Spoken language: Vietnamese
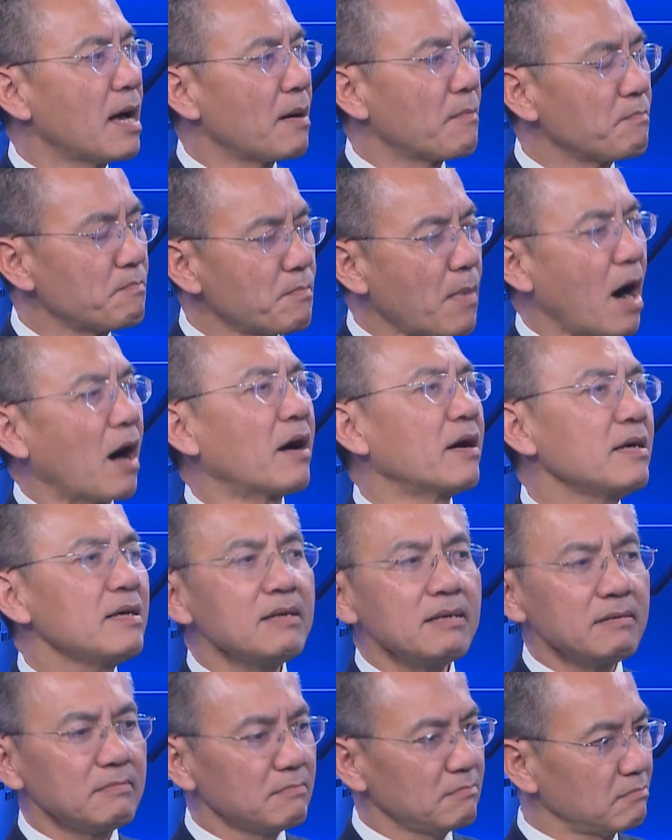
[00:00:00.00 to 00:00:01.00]

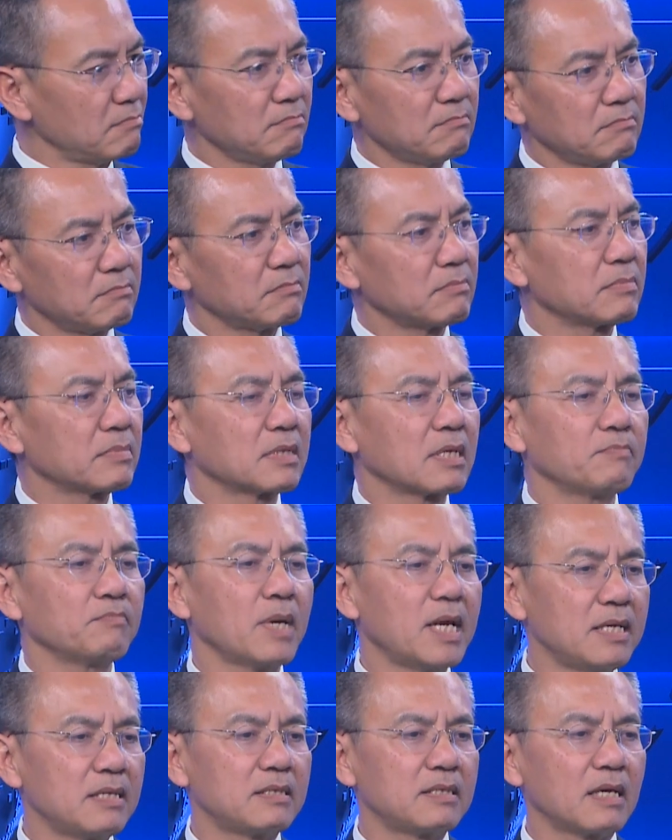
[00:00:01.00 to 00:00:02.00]
bởi
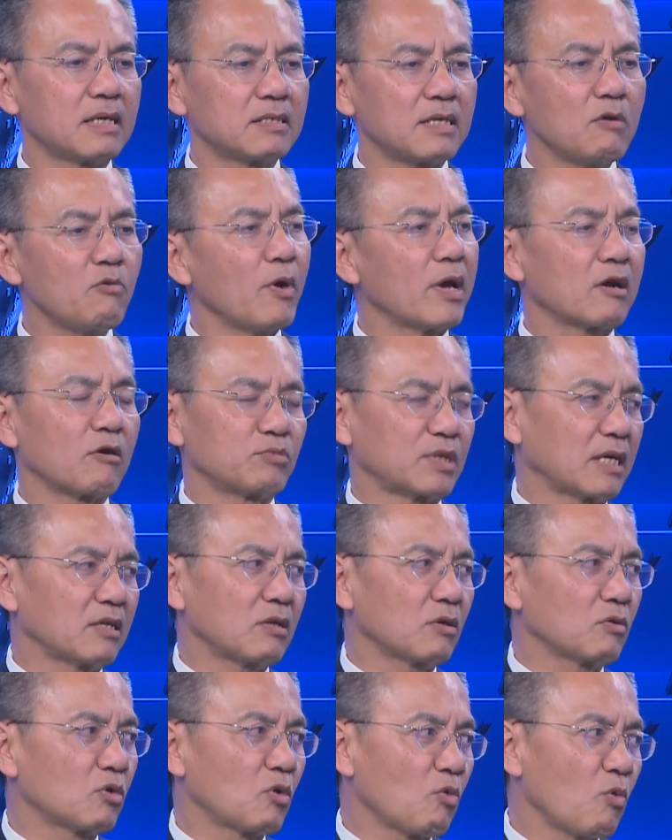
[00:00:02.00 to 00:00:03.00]
bên chính quyền Cộng sản
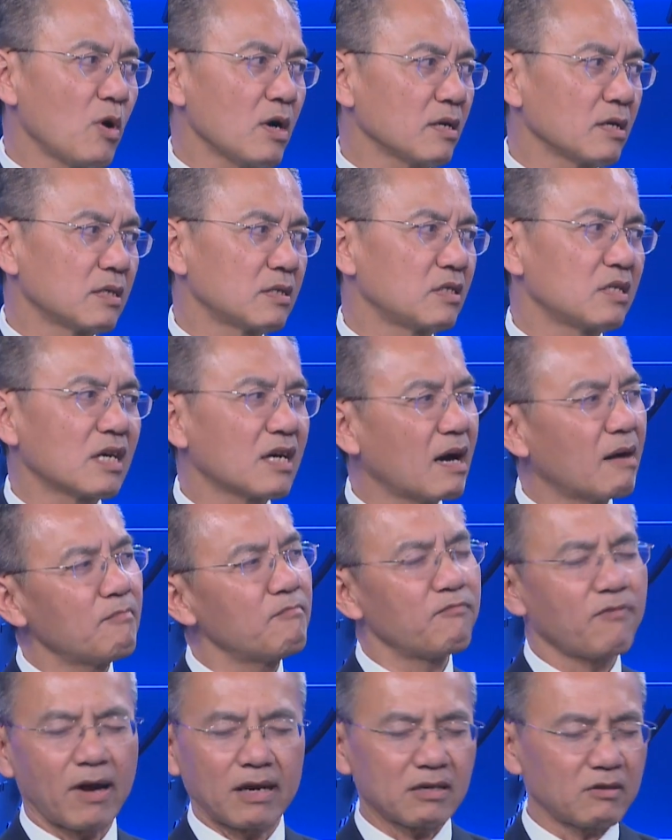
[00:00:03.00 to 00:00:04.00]
Trung Quốc chứ Đúng không
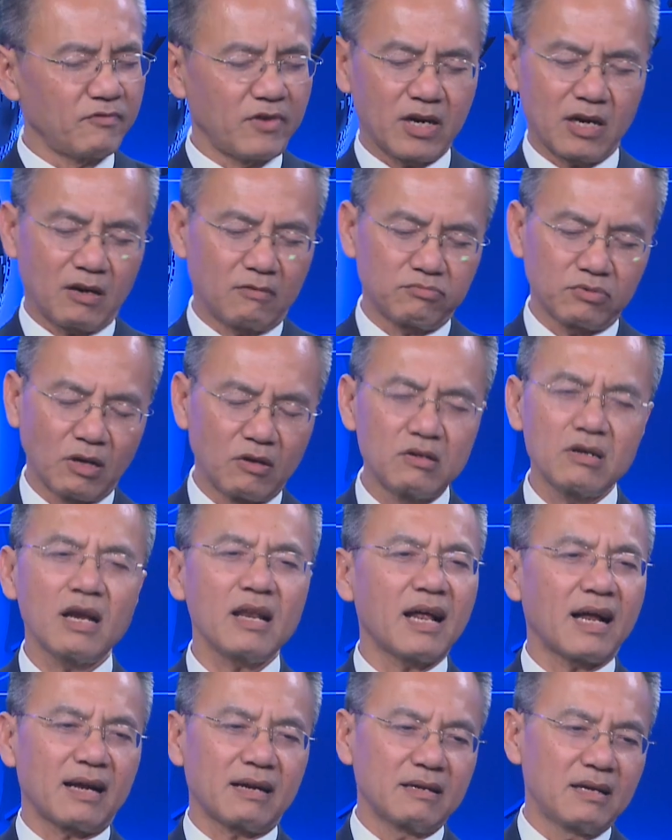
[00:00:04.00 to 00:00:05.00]
rồi. phải cái việc khổng tử đó
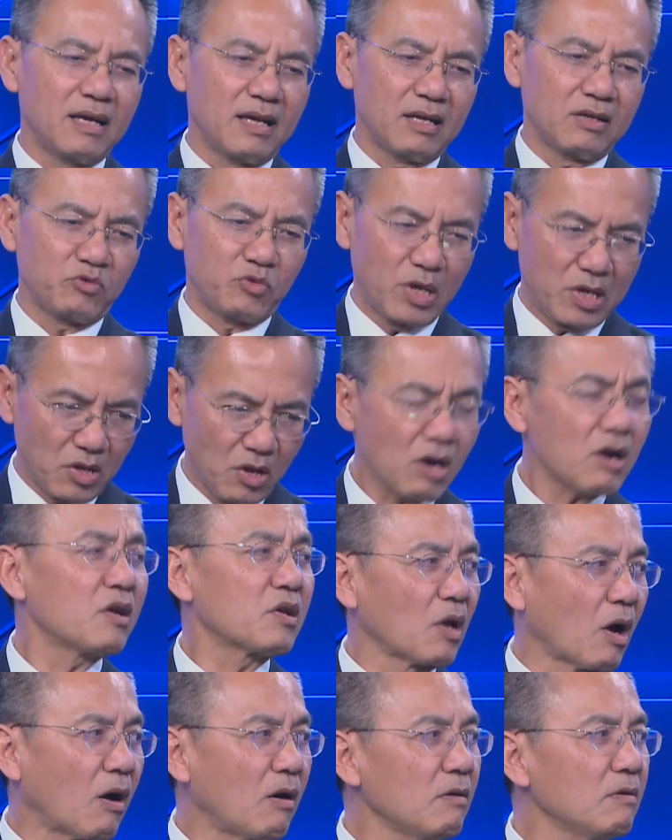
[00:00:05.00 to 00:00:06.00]
là chuyện nhất là
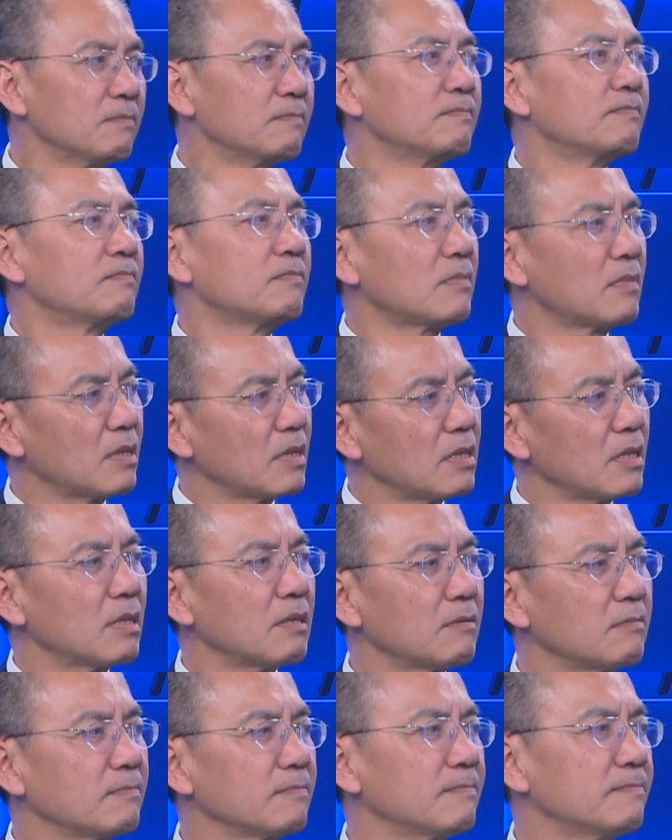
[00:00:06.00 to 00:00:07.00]
nhỏ vâng
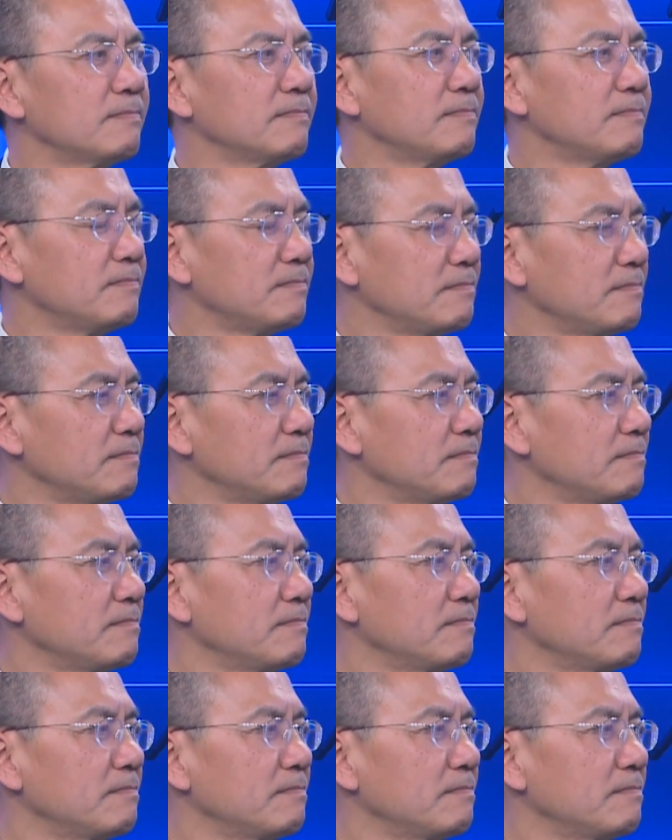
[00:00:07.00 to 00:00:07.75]
à, đó cũng là một